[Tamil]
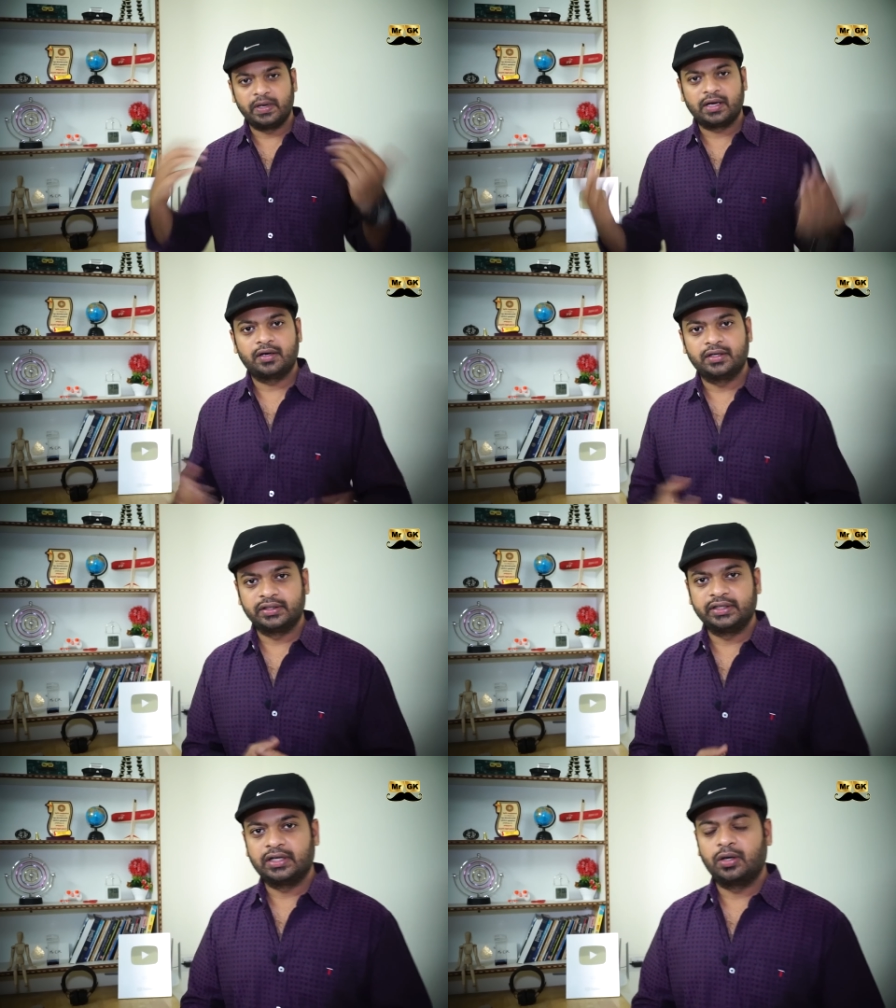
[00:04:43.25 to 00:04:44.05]
ஸ்பீக்கர்னு
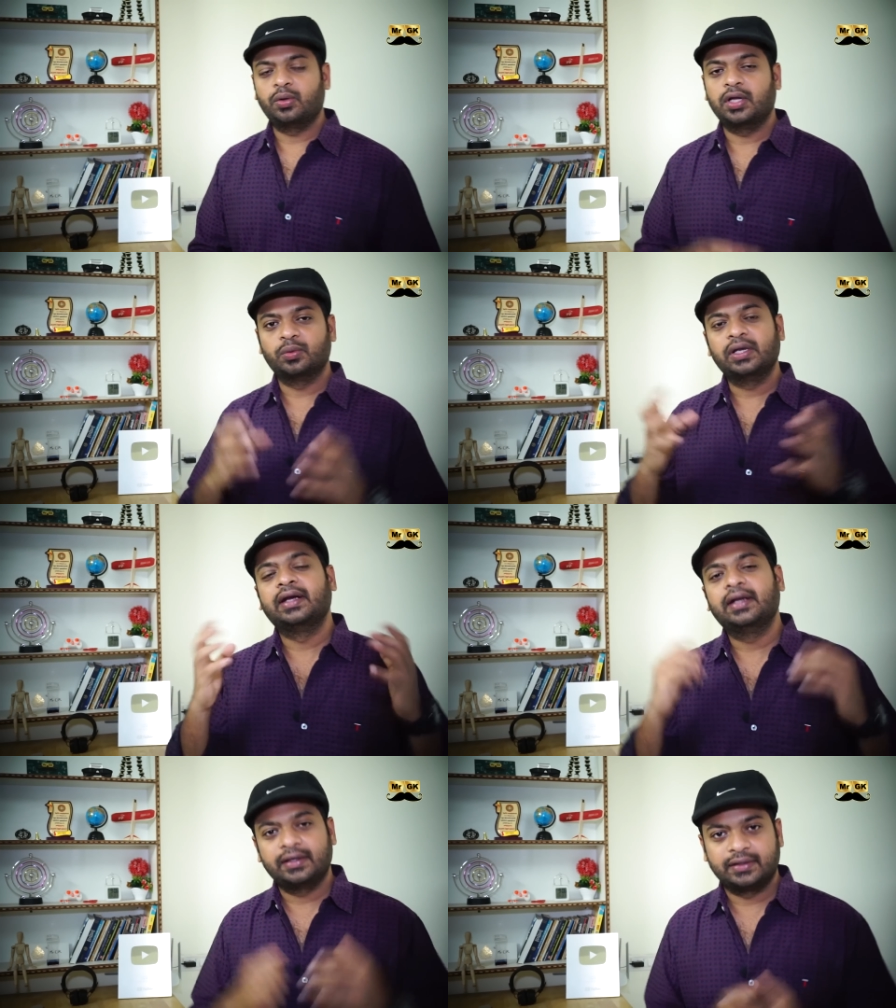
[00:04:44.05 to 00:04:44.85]
எடுத்துக்கிட்டிங்கனாலோ அது உள்ள
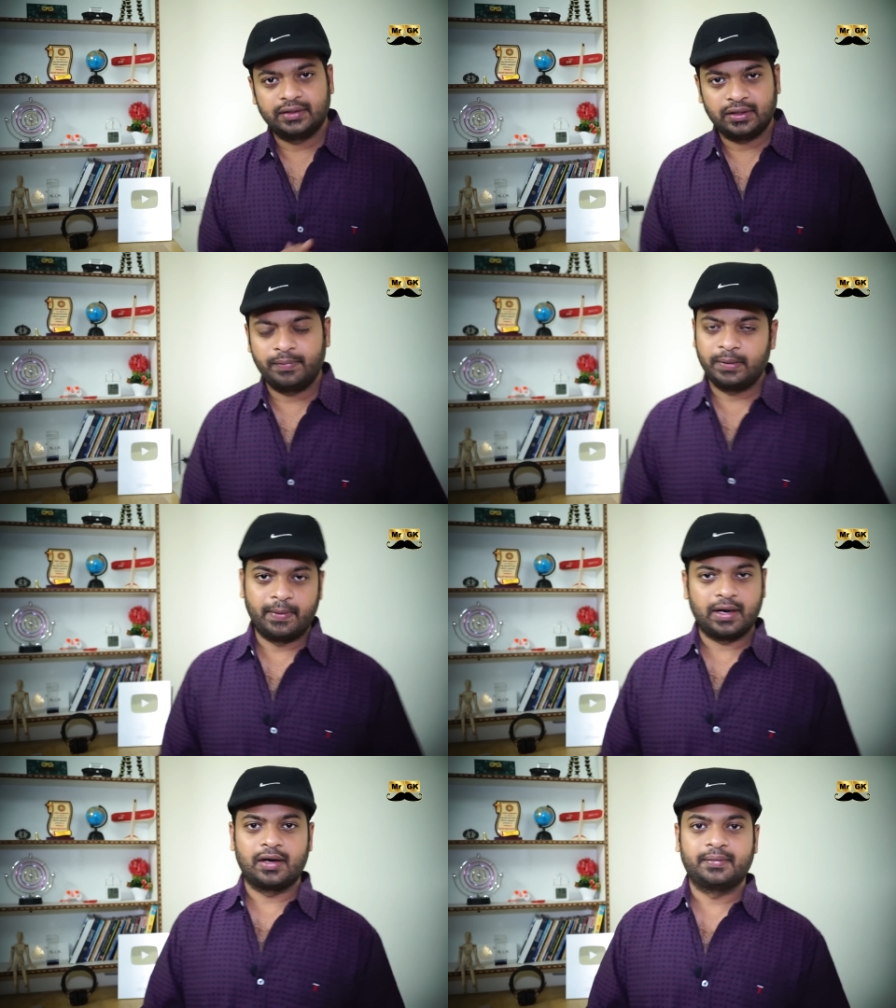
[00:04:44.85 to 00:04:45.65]
என்ன இருக்குது அப்படின்னு
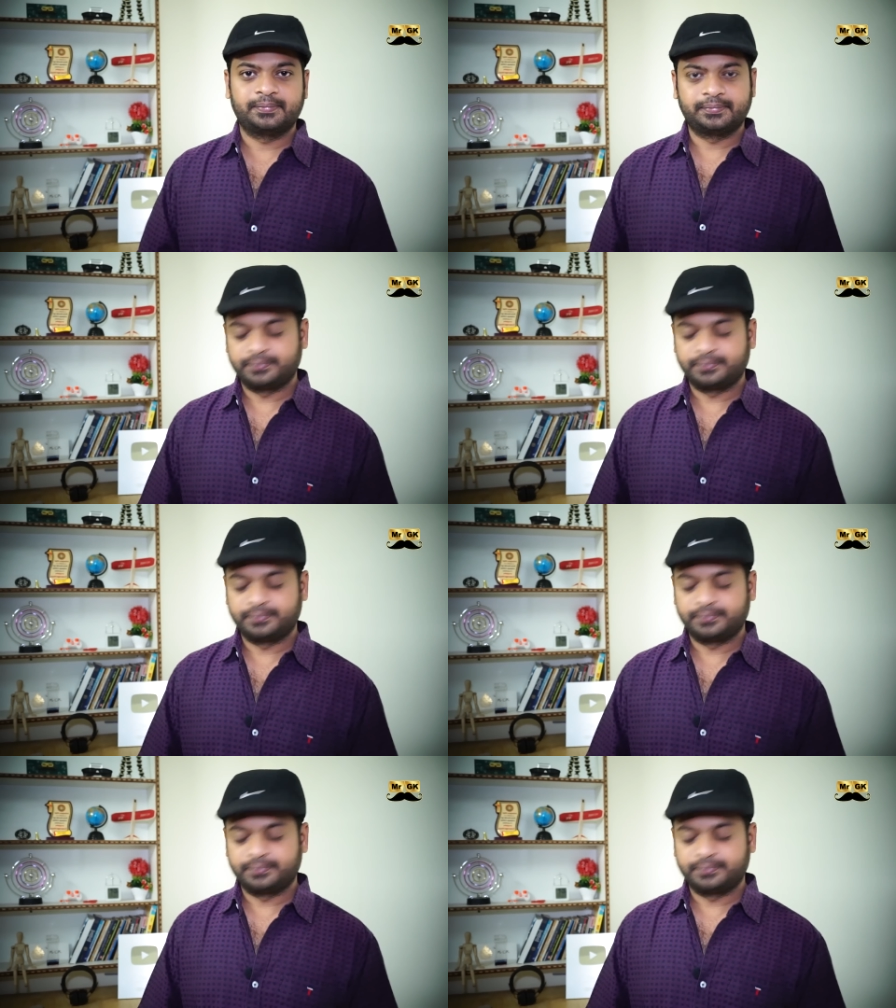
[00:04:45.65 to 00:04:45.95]
பார்க்கலாம்